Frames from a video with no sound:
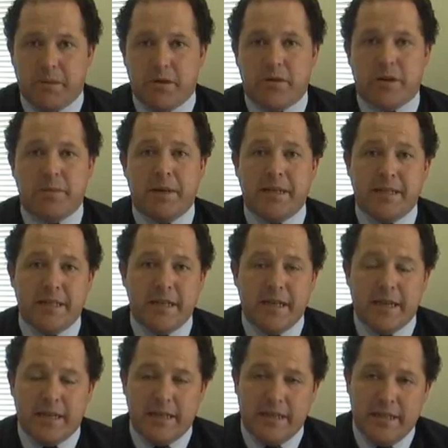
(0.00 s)
Los remates
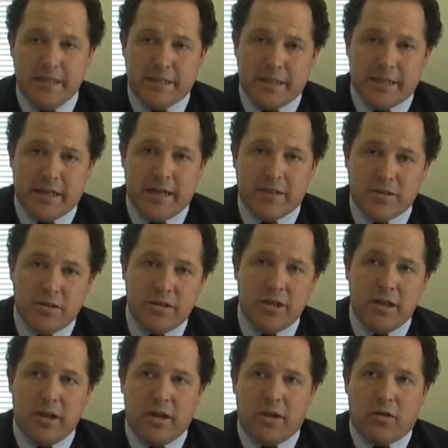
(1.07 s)
dicen relación
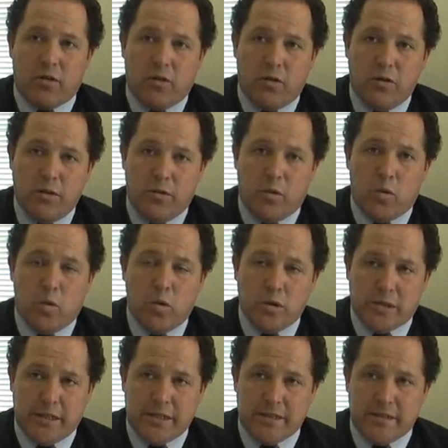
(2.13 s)
con
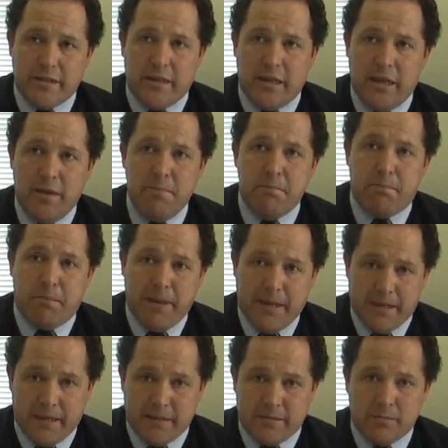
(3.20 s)
cuotas
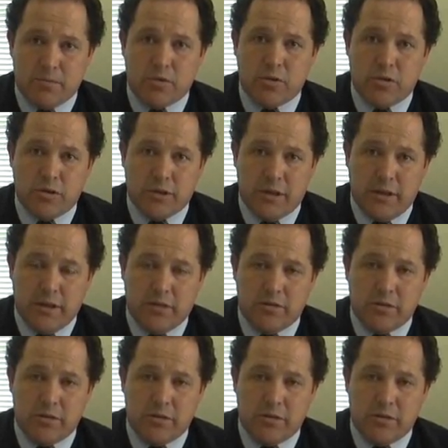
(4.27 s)
impagas, morosas de